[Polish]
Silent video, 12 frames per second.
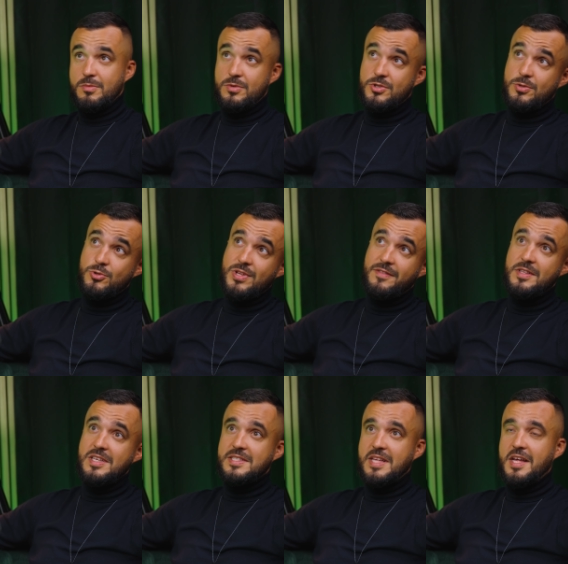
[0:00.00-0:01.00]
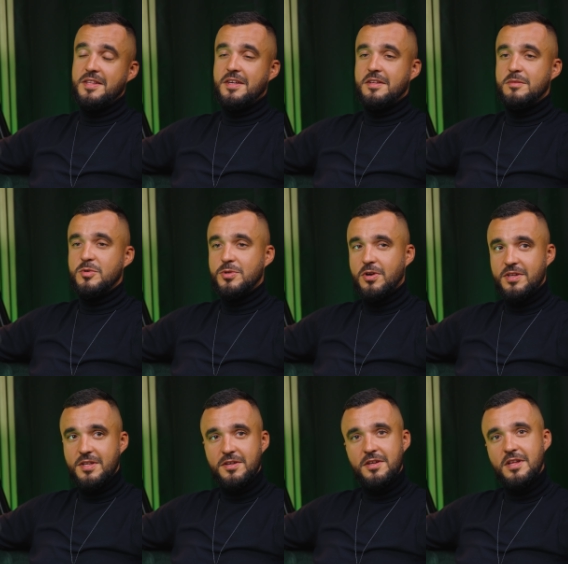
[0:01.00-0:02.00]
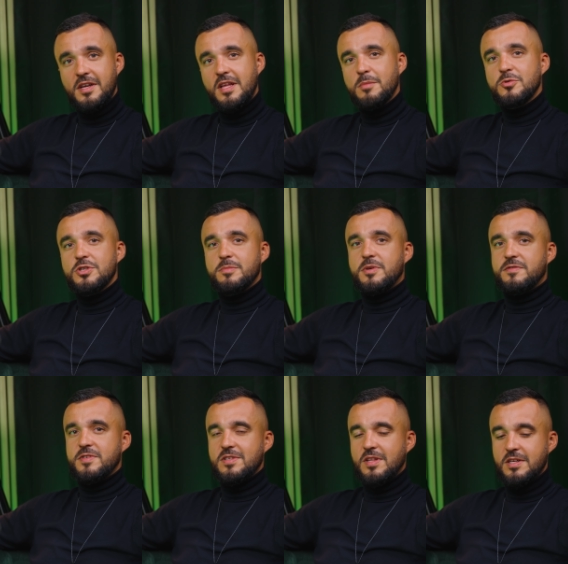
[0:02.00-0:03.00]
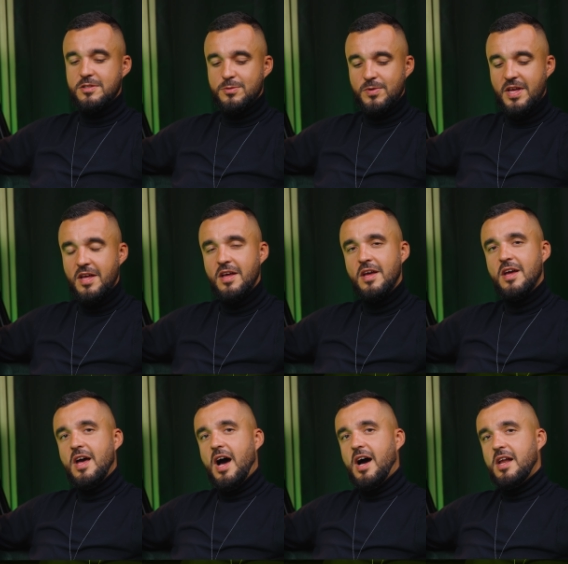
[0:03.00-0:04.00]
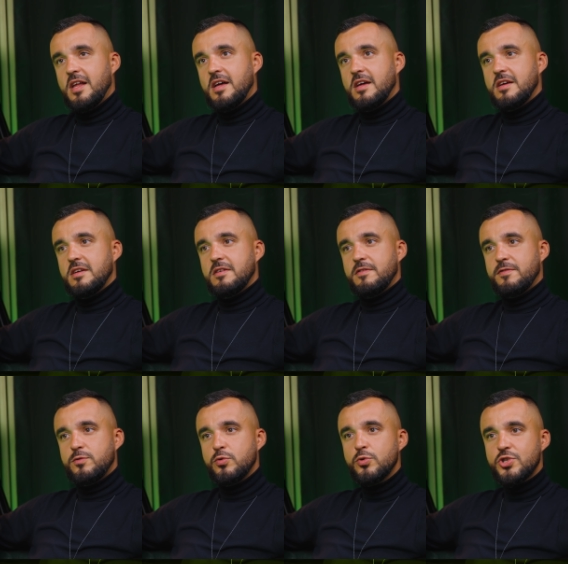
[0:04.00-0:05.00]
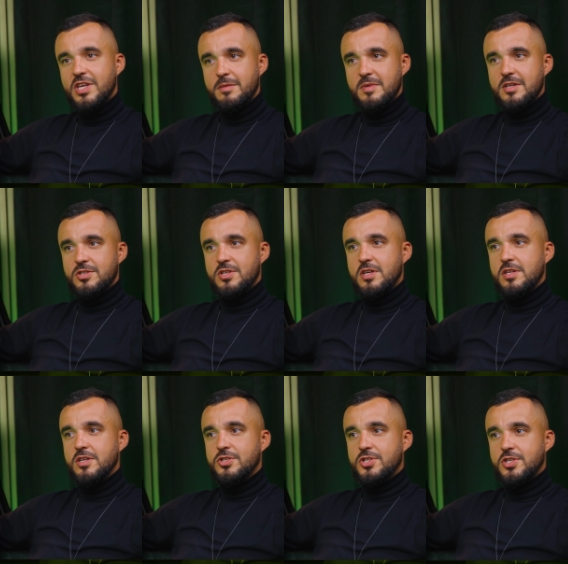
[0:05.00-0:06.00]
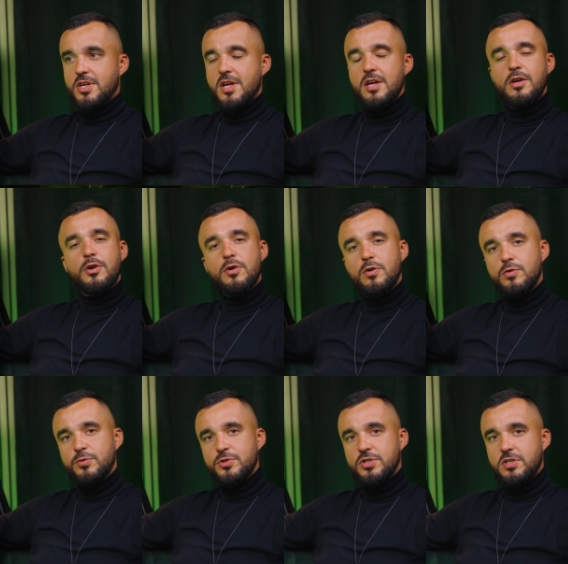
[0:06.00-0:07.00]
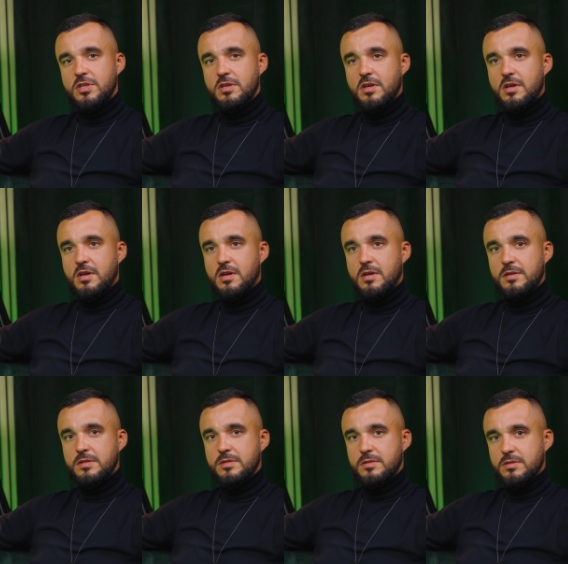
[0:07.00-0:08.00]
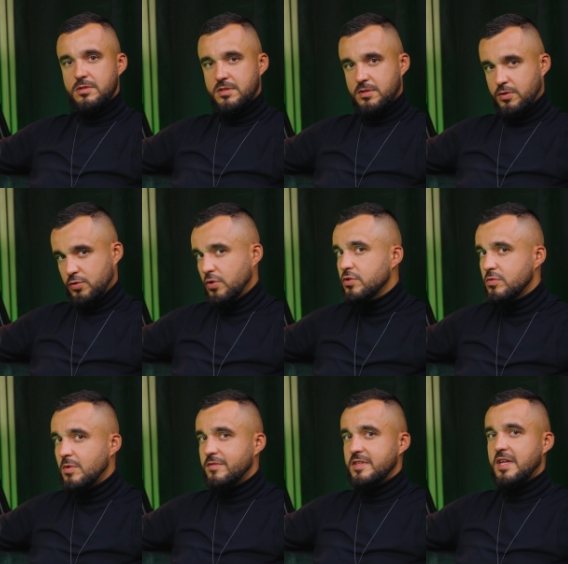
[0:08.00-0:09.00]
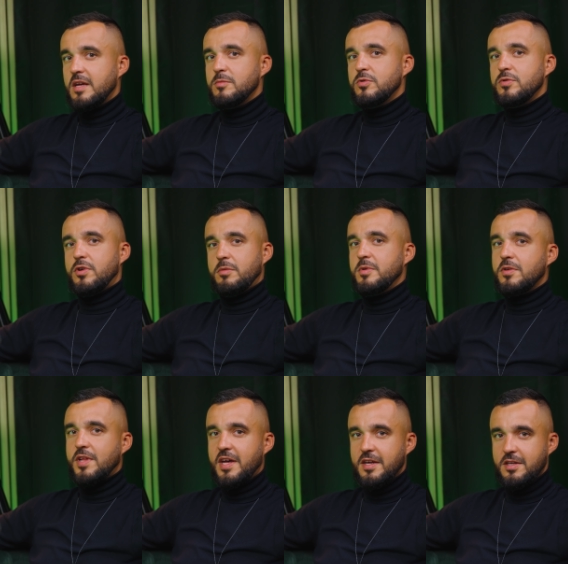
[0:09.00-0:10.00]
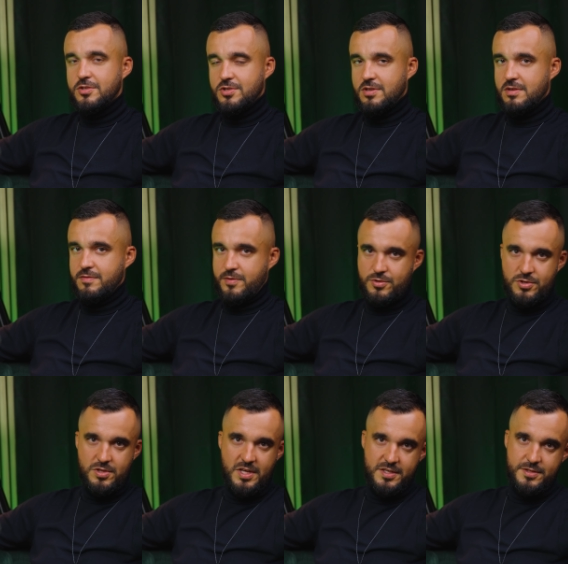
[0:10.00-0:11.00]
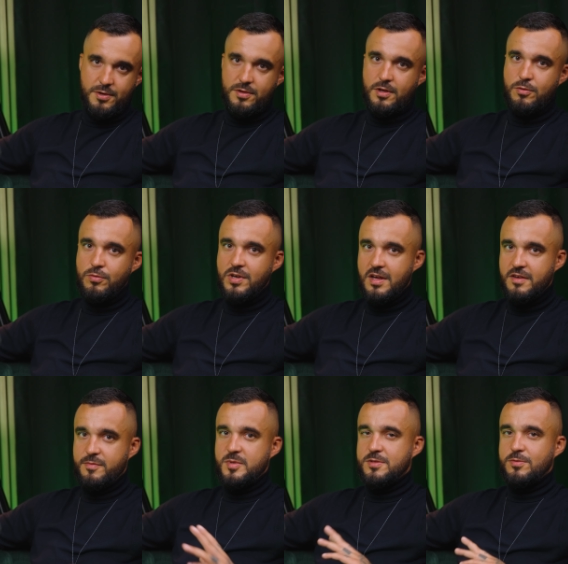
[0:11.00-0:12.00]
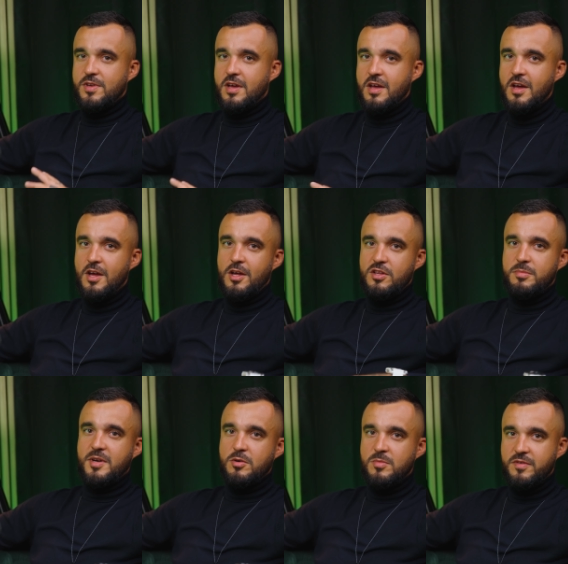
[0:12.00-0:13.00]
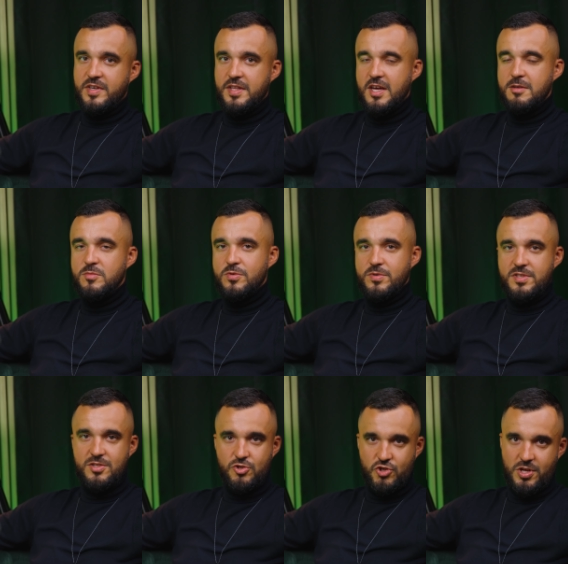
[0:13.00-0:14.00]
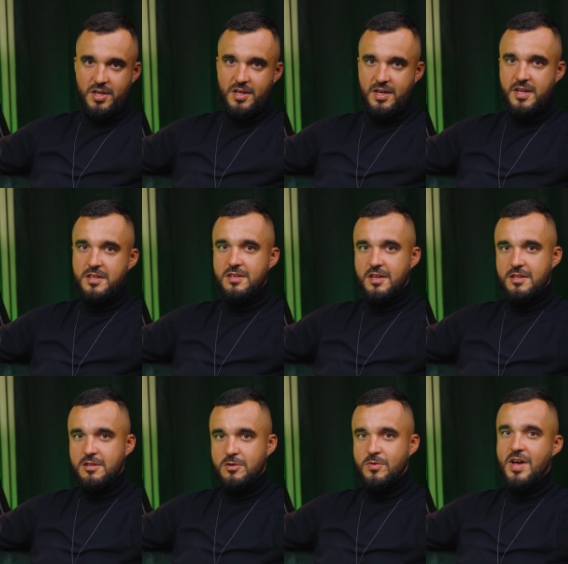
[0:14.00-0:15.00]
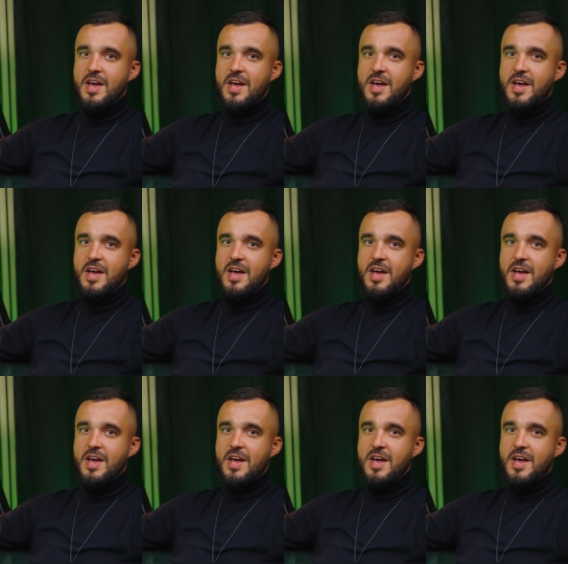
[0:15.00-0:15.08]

może już nawet nie standard, bo trochę ten rynek najmu się profesjonalizuje, ale w dużej mierze jeszcze gro ludzi e, stosując umowę najmu, robi to tak, że wchodzi na stronę Google, wpisuje dobra umowa najmu, z trzech klei jedną,